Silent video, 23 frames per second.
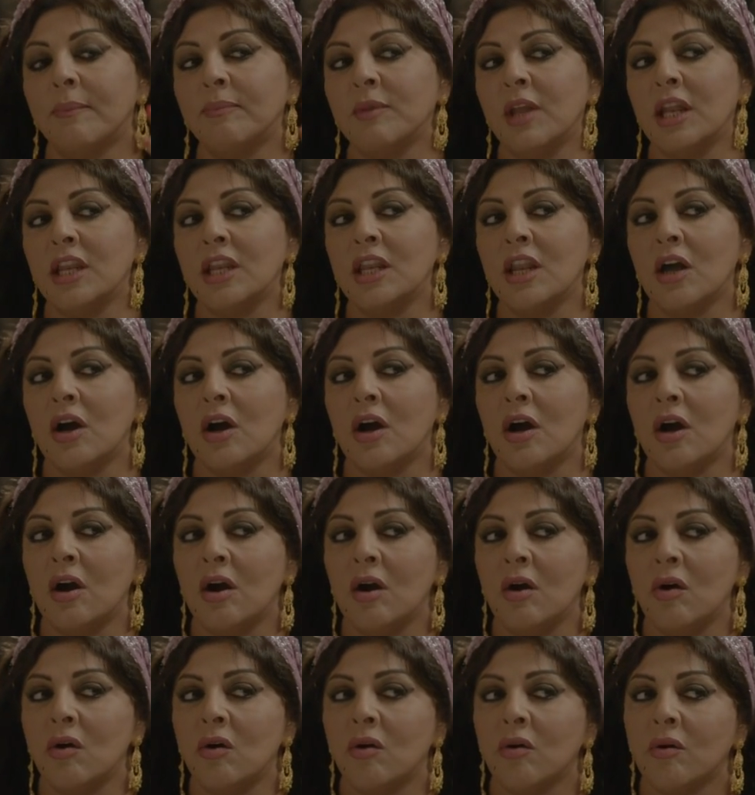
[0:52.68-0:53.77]
من
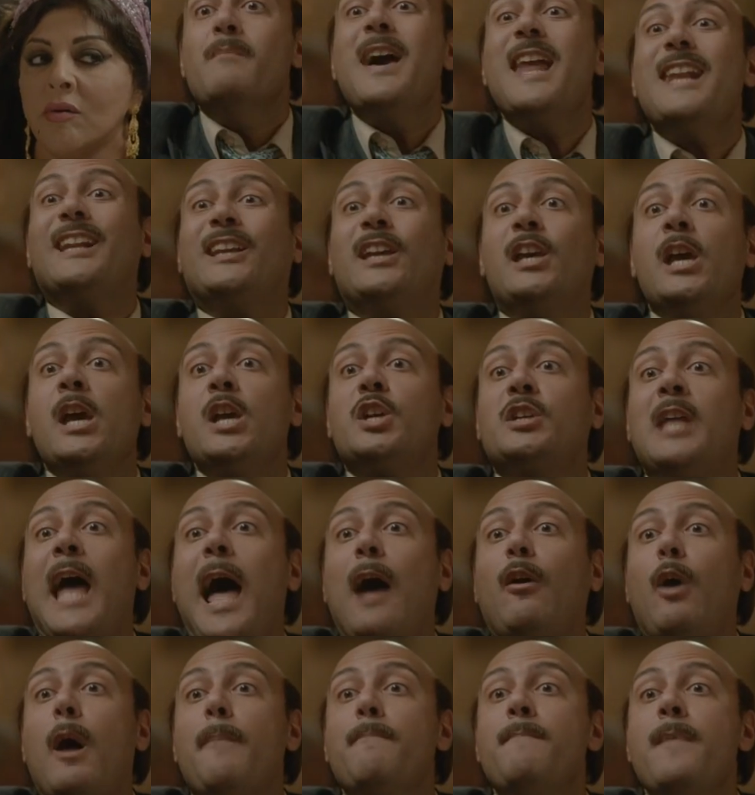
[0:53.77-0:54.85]
النوم مالكيش
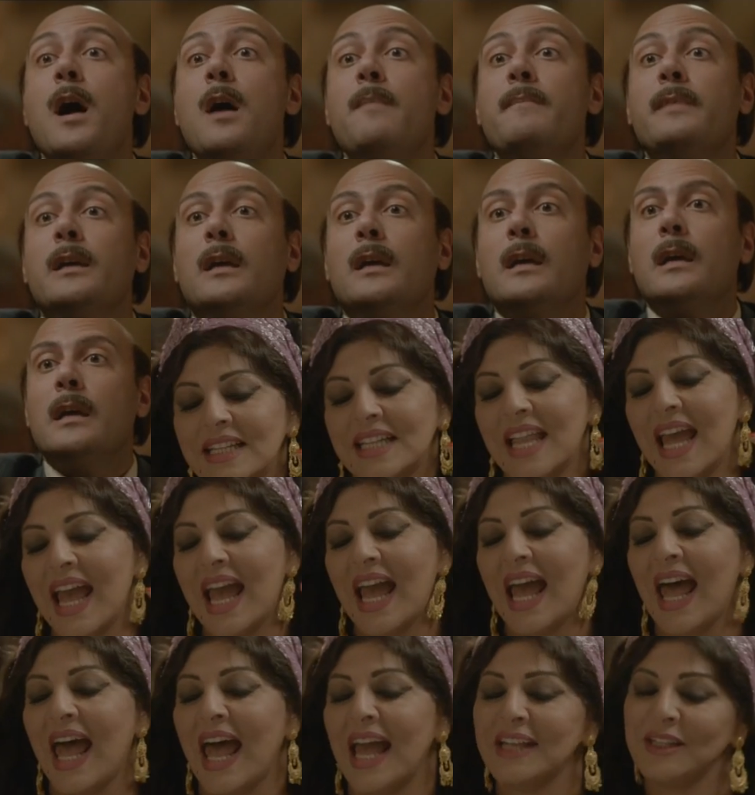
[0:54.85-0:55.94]
دعوه بمامي
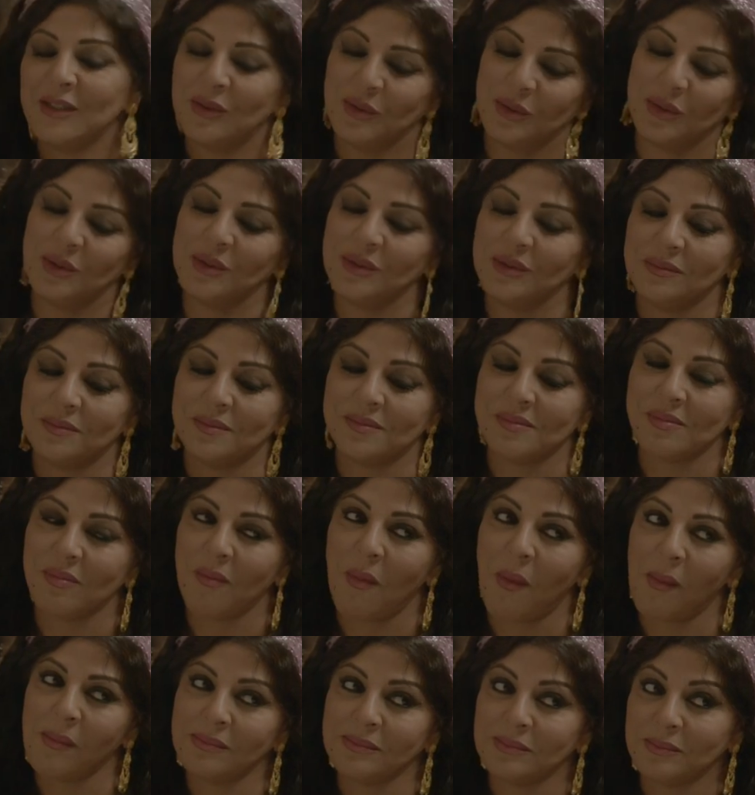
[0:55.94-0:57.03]
نهايته
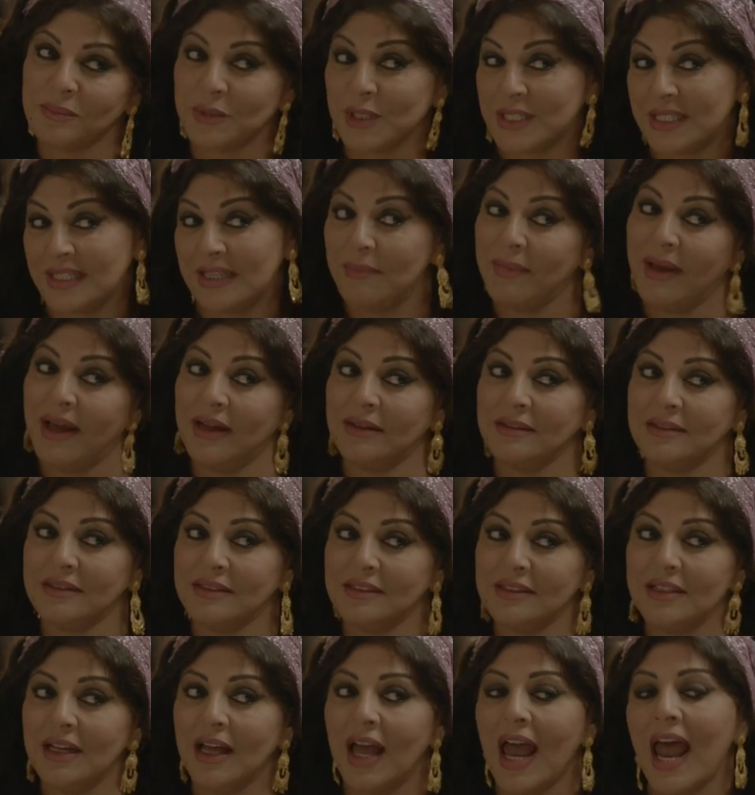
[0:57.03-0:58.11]
بص بقى
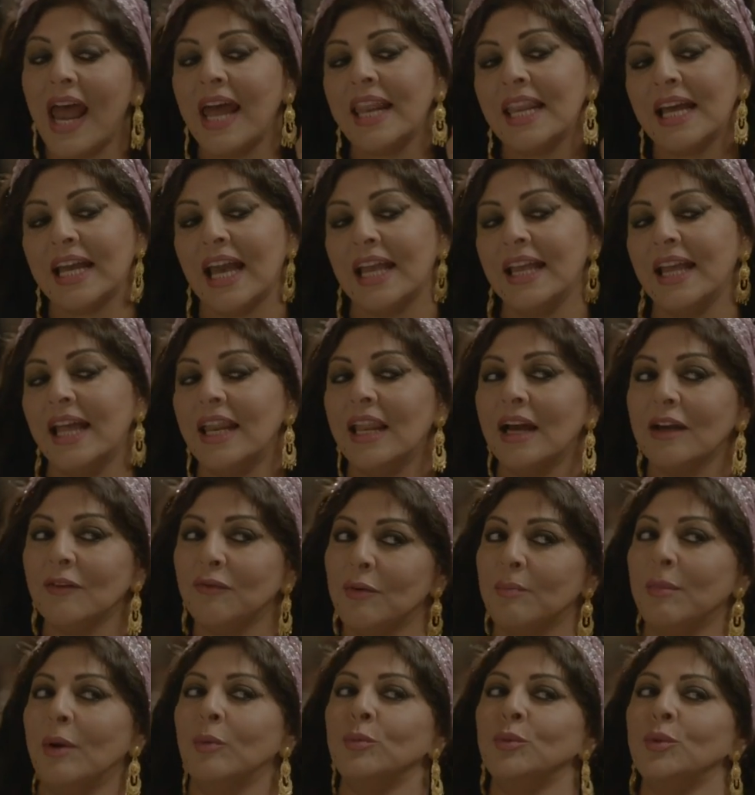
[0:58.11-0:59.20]
انا جايه لك
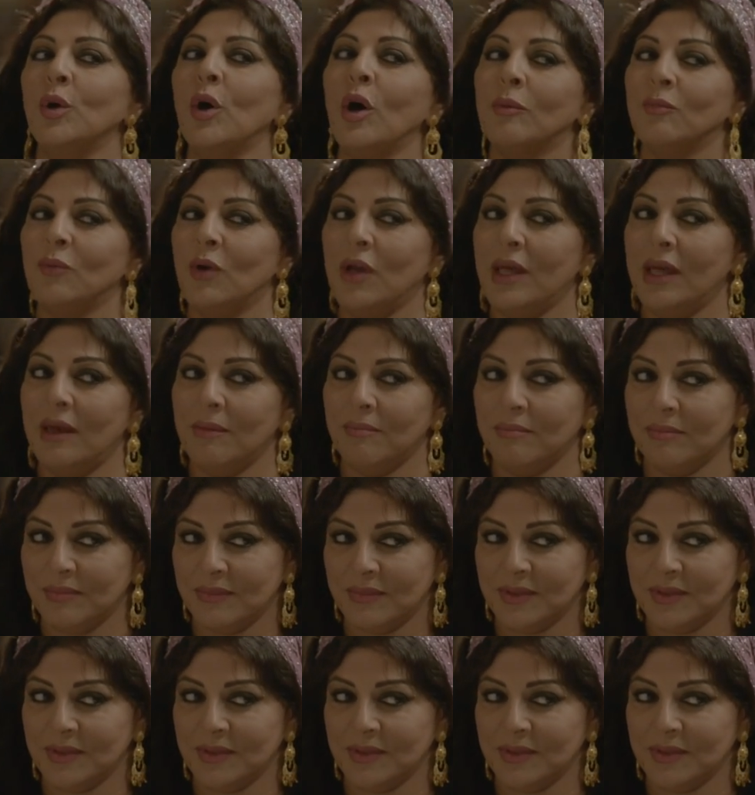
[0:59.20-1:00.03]
في موضوع مهم